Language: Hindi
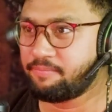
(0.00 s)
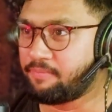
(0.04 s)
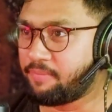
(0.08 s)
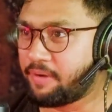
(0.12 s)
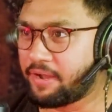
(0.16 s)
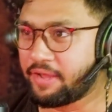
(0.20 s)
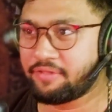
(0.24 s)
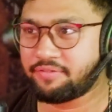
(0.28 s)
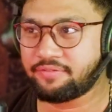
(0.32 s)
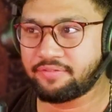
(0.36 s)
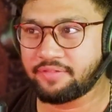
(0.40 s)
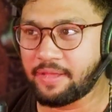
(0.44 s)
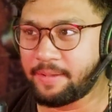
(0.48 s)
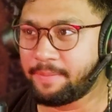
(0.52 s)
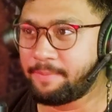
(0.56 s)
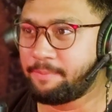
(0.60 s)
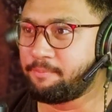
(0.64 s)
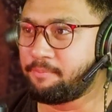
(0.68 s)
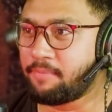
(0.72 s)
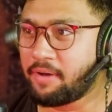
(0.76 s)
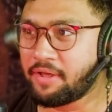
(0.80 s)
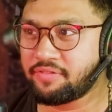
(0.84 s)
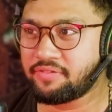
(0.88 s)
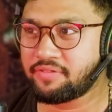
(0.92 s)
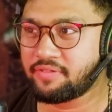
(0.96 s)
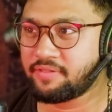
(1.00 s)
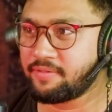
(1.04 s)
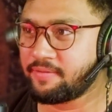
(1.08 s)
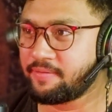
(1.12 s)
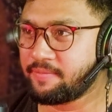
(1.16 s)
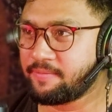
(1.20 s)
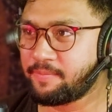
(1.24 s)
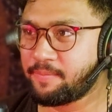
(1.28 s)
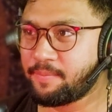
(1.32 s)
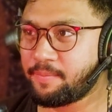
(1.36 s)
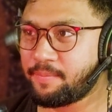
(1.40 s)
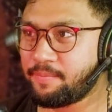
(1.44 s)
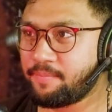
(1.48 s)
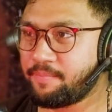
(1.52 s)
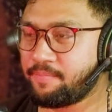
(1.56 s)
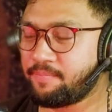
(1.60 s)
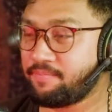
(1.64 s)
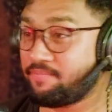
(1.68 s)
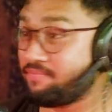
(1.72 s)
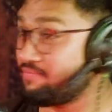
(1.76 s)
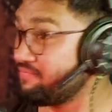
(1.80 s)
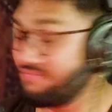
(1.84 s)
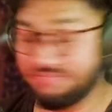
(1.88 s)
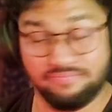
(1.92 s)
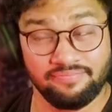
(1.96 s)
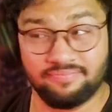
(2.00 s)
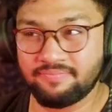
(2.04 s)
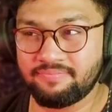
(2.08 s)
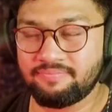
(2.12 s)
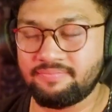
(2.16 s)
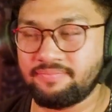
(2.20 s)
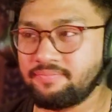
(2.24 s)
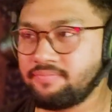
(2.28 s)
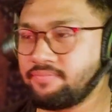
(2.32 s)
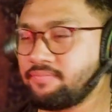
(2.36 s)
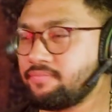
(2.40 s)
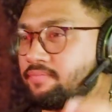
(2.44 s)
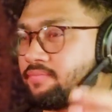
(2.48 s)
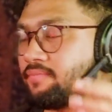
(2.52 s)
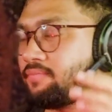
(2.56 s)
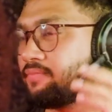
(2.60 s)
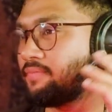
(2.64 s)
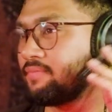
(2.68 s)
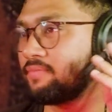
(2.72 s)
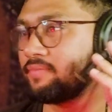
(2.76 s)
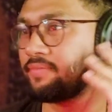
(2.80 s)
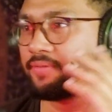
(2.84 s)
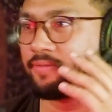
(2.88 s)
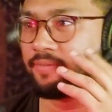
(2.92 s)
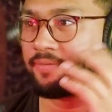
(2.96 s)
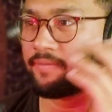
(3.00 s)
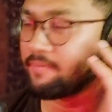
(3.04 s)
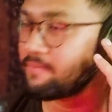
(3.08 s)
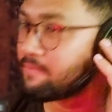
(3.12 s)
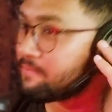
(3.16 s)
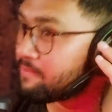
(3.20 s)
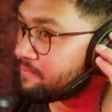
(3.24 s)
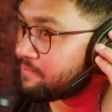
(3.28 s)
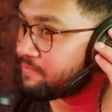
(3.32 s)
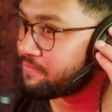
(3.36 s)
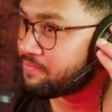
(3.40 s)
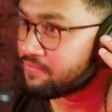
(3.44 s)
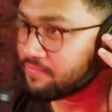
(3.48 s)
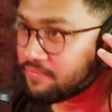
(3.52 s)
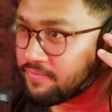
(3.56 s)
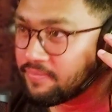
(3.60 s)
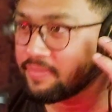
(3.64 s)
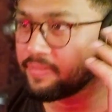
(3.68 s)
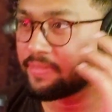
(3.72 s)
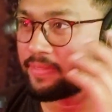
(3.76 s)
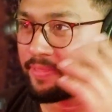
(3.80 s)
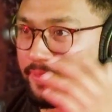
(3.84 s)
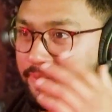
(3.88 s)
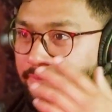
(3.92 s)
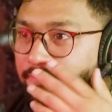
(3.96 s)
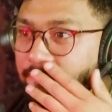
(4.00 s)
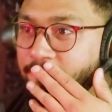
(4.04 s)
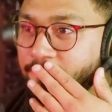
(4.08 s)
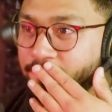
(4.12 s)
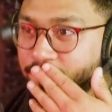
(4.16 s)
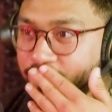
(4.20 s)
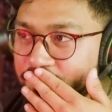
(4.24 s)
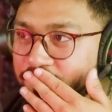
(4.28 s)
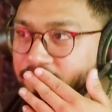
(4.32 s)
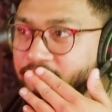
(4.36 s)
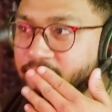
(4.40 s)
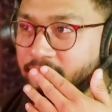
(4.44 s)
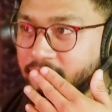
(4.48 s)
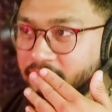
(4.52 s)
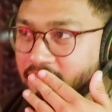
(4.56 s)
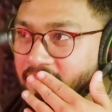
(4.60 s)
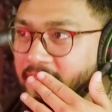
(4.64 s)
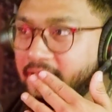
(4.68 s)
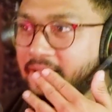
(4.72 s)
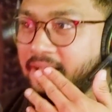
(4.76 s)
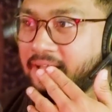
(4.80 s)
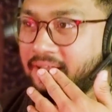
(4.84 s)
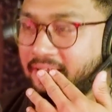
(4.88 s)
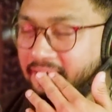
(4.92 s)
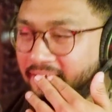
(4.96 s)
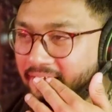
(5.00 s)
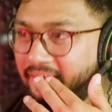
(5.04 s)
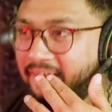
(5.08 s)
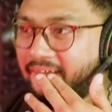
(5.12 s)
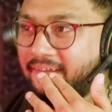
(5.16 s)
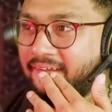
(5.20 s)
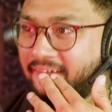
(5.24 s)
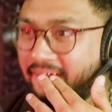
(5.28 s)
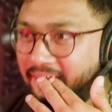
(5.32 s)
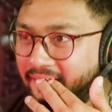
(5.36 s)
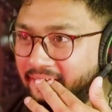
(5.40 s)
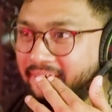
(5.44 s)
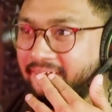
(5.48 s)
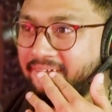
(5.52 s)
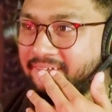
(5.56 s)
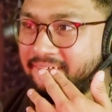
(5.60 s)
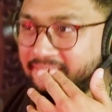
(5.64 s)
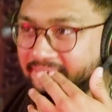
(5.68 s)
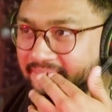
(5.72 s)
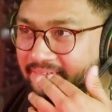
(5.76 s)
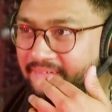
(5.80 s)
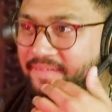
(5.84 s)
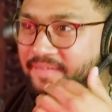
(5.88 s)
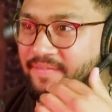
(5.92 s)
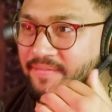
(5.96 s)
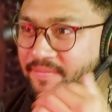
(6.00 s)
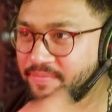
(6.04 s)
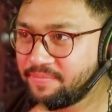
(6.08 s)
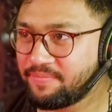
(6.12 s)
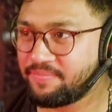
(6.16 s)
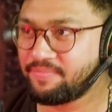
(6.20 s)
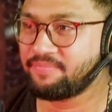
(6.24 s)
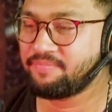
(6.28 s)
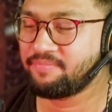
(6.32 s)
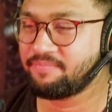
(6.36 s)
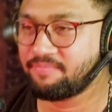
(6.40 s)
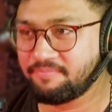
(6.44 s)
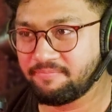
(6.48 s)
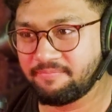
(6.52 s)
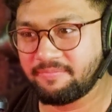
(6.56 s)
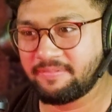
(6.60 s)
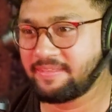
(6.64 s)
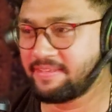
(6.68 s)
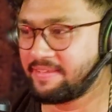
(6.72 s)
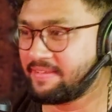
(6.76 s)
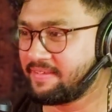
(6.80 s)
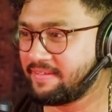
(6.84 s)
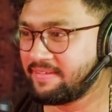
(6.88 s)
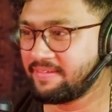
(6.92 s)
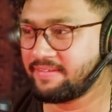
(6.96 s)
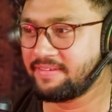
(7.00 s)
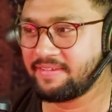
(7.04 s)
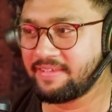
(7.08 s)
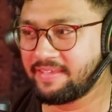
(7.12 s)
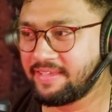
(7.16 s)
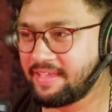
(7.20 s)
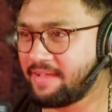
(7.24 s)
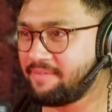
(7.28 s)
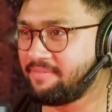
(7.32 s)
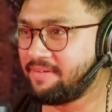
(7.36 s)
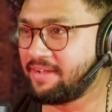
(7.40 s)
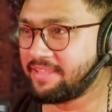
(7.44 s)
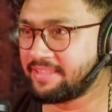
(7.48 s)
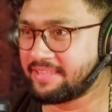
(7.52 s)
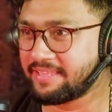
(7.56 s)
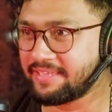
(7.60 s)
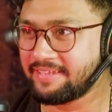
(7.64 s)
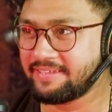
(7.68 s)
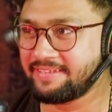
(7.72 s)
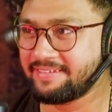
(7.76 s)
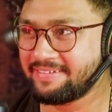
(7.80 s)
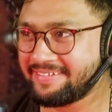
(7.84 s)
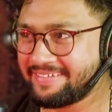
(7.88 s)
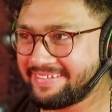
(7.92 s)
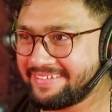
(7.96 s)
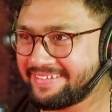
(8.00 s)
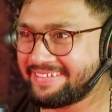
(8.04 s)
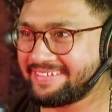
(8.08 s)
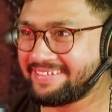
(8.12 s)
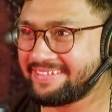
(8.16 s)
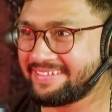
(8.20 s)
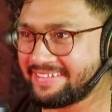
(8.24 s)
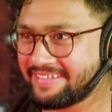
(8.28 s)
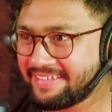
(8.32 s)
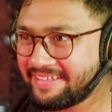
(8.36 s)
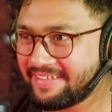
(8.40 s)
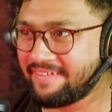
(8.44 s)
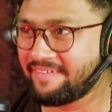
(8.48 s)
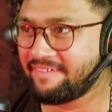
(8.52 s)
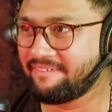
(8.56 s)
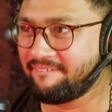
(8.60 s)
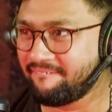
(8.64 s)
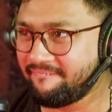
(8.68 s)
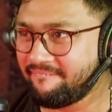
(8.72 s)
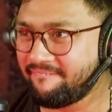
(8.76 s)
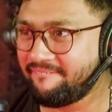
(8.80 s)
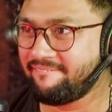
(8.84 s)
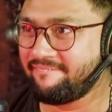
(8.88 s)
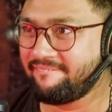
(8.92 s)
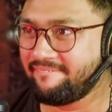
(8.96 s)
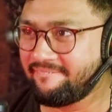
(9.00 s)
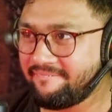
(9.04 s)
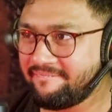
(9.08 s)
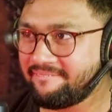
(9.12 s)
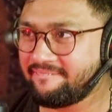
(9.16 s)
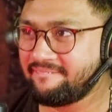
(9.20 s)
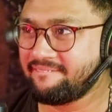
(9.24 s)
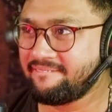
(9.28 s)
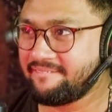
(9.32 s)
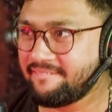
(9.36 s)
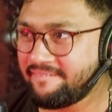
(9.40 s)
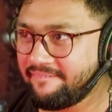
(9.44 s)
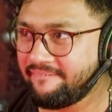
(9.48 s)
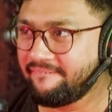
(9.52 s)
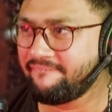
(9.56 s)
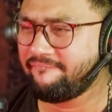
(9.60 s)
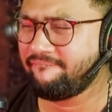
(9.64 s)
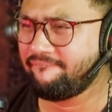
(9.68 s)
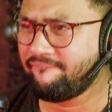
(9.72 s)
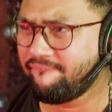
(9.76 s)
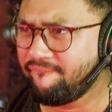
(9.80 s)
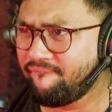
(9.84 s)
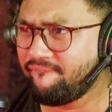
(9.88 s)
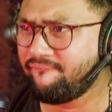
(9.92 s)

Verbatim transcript: भाई साहब मज कौन से कौन से पैदा हो गए ये धरती बंजर होके भी बुजदिल पैदा नहीं करती है क्या बात है जरूर तुम्हारे नारकोटिक्स डिपार्टमेंट का कोई उनके